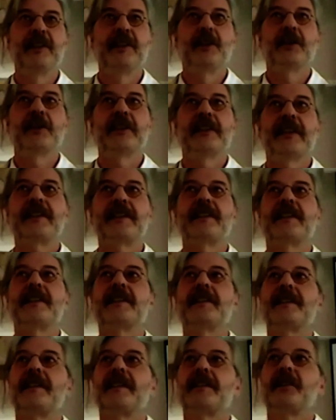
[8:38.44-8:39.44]
Und das
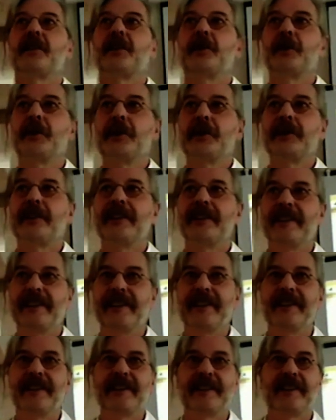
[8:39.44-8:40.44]
ist das größte
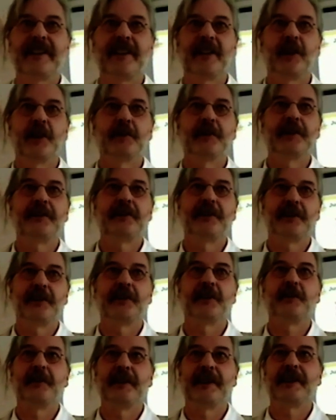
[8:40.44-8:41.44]
Hindernis, glaube ich, für
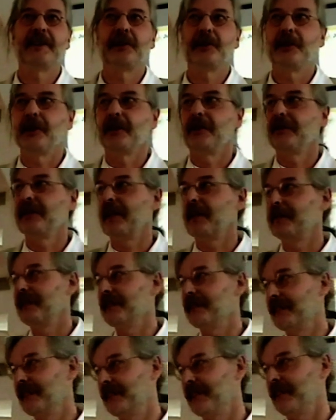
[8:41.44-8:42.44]
uns Mediatoren. Wir haben
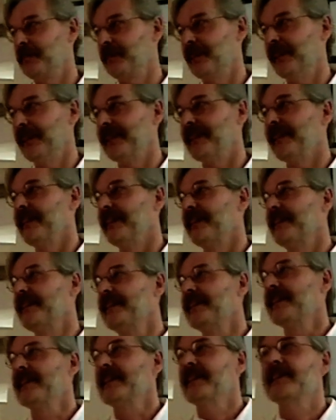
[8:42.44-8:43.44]
gesehen, in Amerika
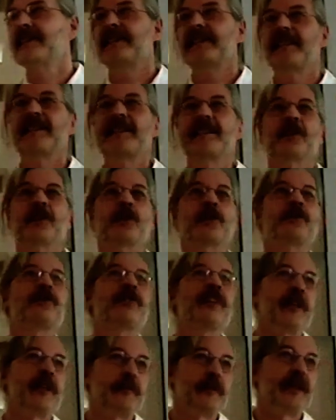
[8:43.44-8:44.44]
ist es halt die
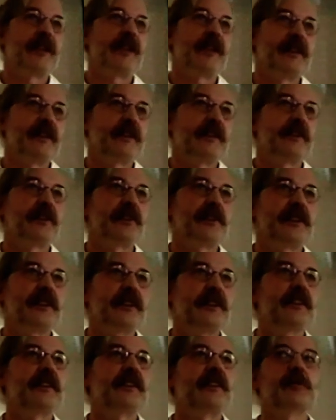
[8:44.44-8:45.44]
Unwägbarkeit der
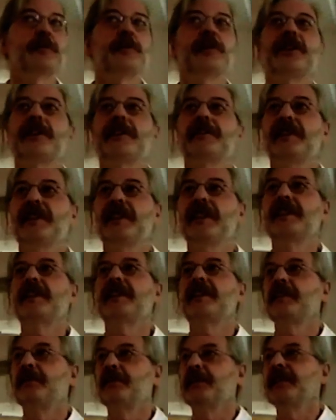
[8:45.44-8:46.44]
Justiz, die
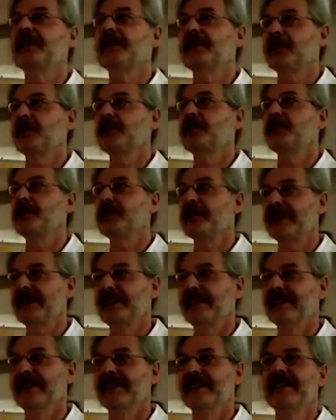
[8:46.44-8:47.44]
motiviert, in Mediation zu
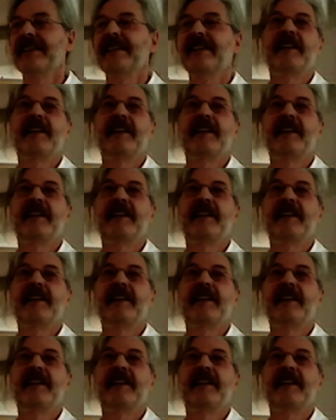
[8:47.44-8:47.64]
gehen.